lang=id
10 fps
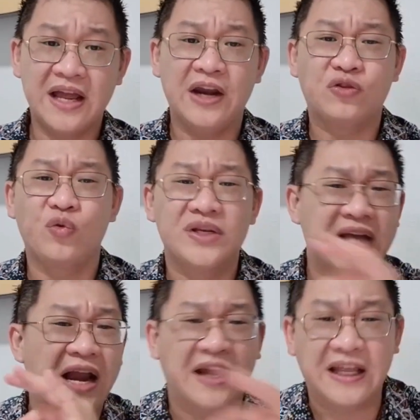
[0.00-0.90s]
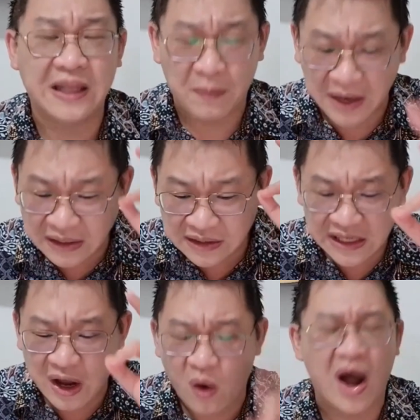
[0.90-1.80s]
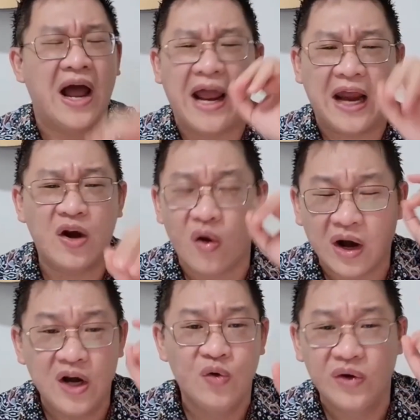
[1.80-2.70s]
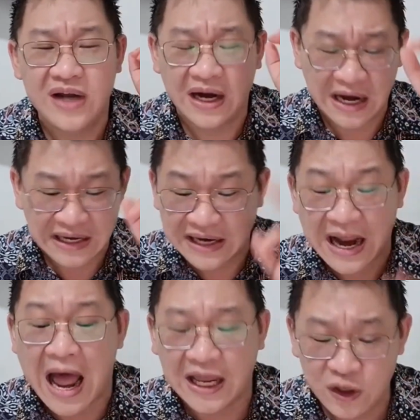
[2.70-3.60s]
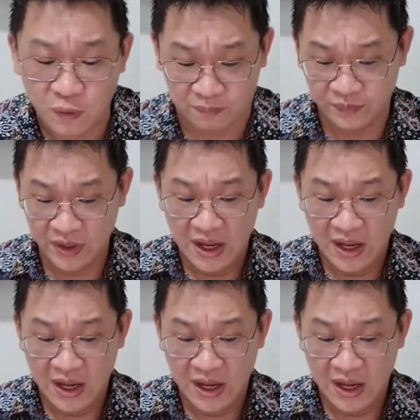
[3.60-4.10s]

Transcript: Jadi tulis Alkitab ada tiga orang Henok, Nuh, dan Ayub.